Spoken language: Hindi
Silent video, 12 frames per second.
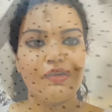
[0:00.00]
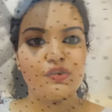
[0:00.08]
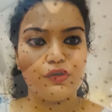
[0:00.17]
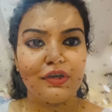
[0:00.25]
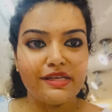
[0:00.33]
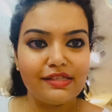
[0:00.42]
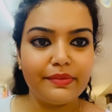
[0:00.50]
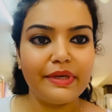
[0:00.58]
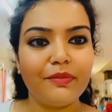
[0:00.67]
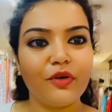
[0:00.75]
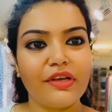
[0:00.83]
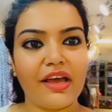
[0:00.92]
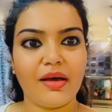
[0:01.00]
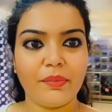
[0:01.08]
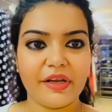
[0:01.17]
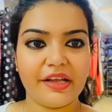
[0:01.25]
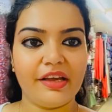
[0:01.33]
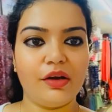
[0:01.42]
तो गाइज अभी हम लोग यहाँ
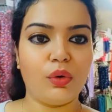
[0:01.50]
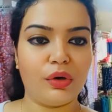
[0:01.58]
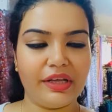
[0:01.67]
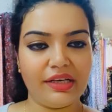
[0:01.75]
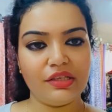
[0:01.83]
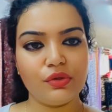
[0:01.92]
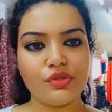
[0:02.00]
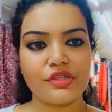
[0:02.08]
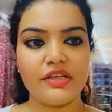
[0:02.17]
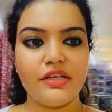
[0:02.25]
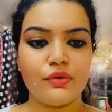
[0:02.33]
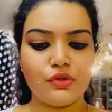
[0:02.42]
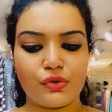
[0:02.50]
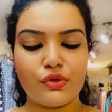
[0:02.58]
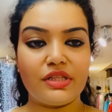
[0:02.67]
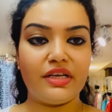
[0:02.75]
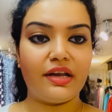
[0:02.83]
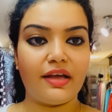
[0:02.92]
पर है और डेली यूज़ के लिए कुछ
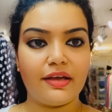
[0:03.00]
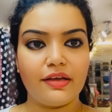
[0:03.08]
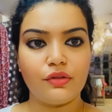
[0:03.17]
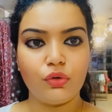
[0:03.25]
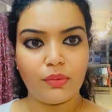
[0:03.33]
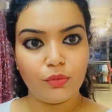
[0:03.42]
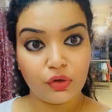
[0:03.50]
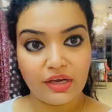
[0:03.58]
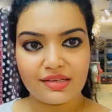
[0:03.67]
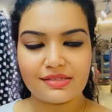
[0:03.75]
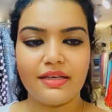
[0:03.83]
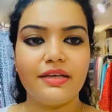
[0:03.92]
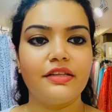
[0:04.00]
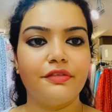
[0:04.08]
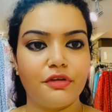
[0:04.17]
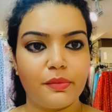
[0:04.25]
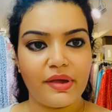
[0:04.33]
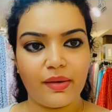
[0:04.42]
कुछ लेना है तो हम लोग यहाँ से ले लेते फिर मैं